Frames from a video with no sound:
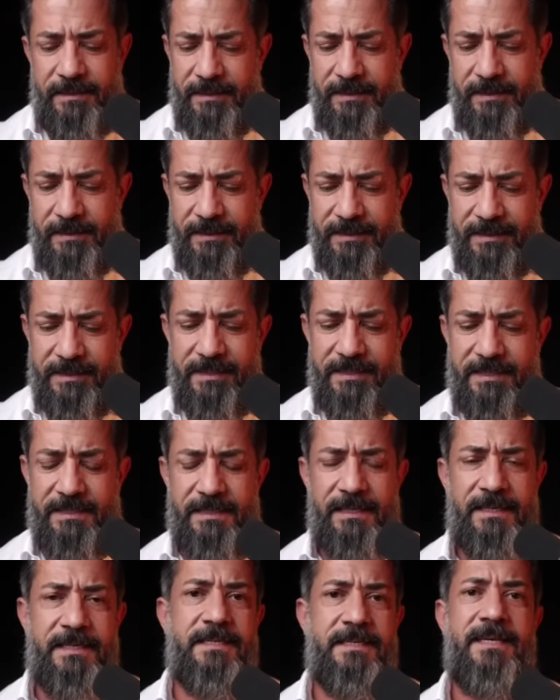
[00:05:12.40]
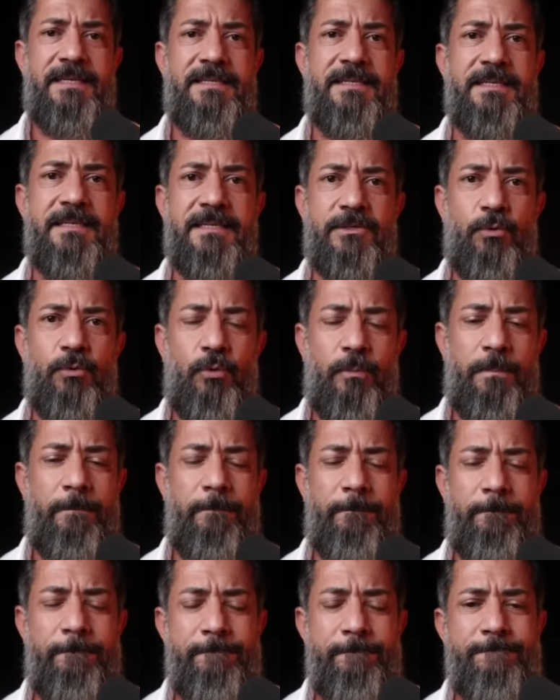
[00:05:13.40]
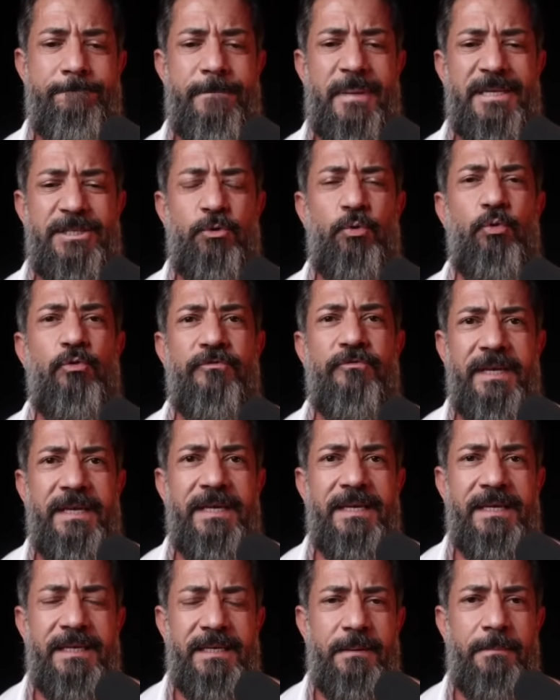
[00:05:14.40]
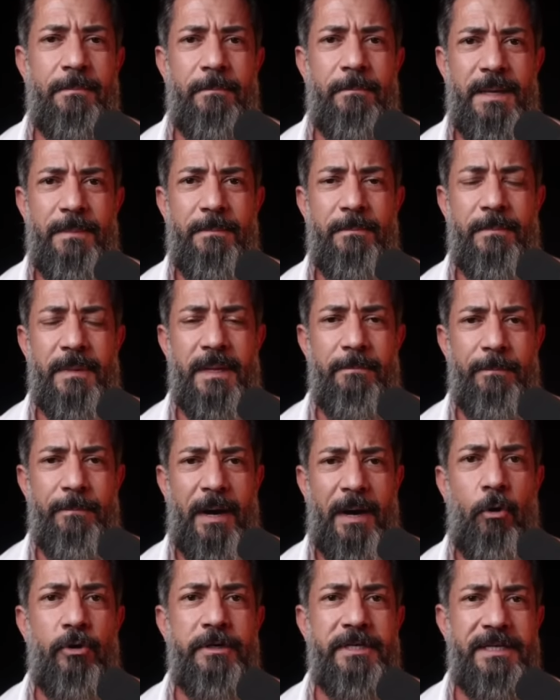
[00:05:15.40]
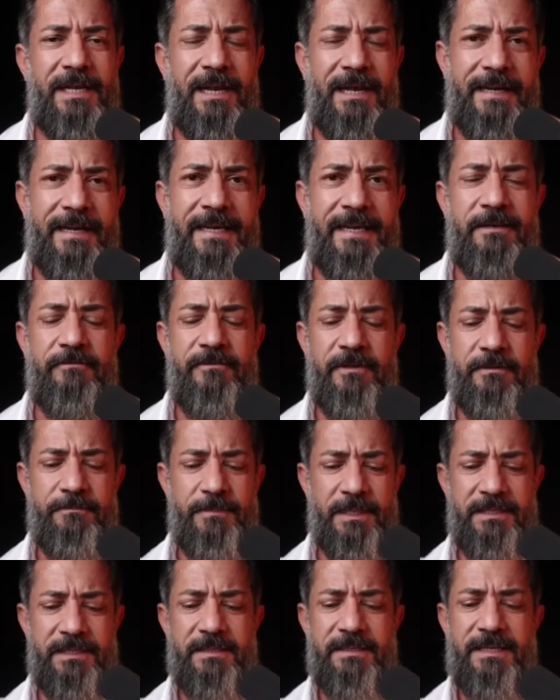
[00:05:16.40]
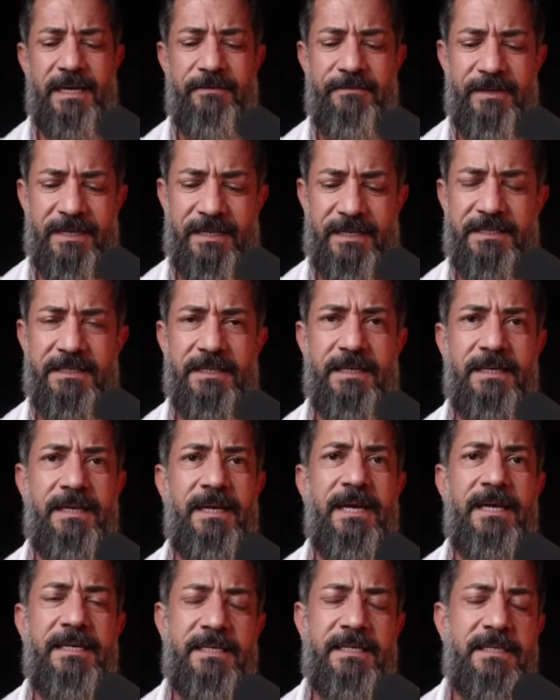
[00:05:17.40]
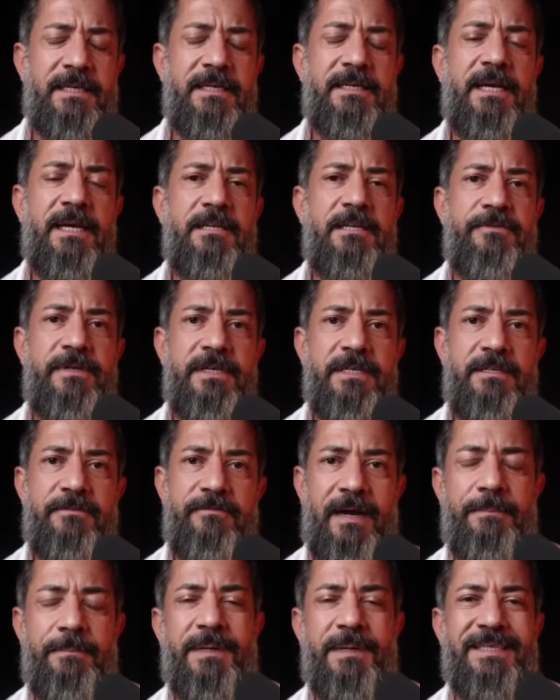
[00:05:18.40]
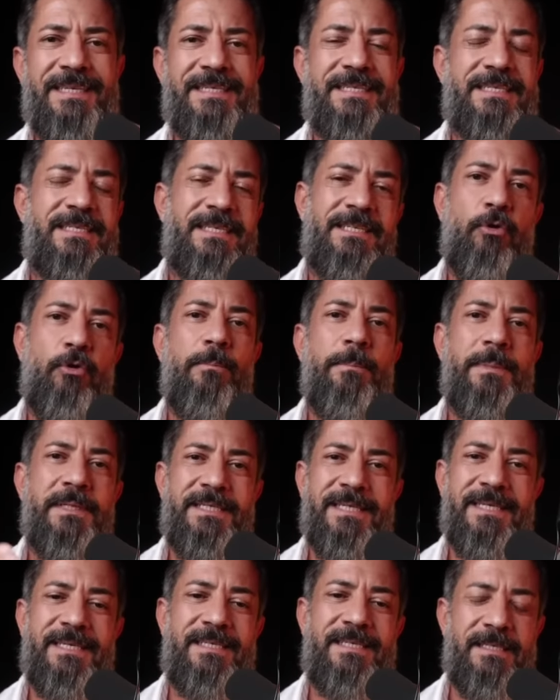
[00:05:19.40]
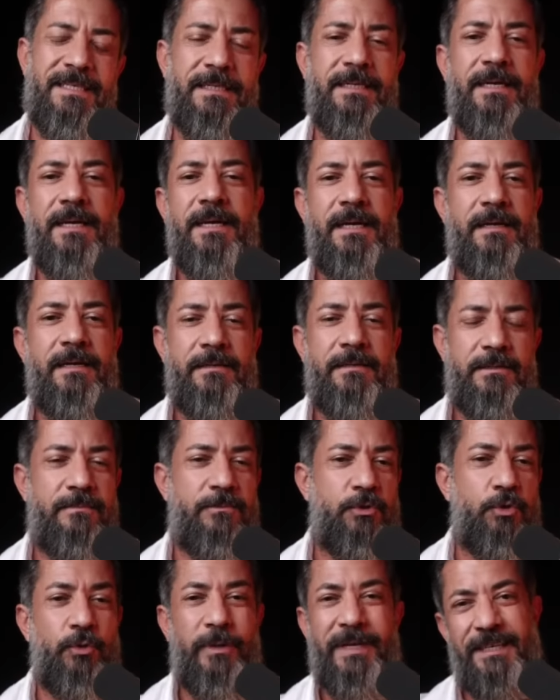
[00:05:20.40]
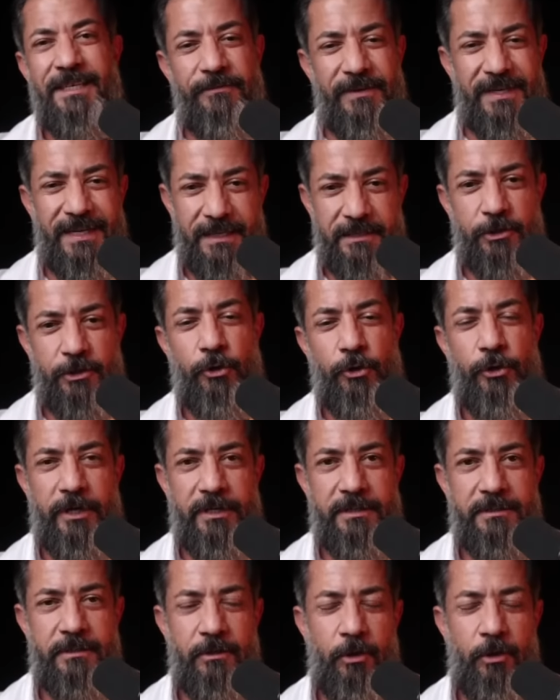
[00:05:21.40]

Es ist, es ist so, es tut weh im, im, im Bauch hinein, wenn man da wirklich äh, getriggert wird, weil man jetzt nicht unbedingt äh, zu den Gewinnern gehört.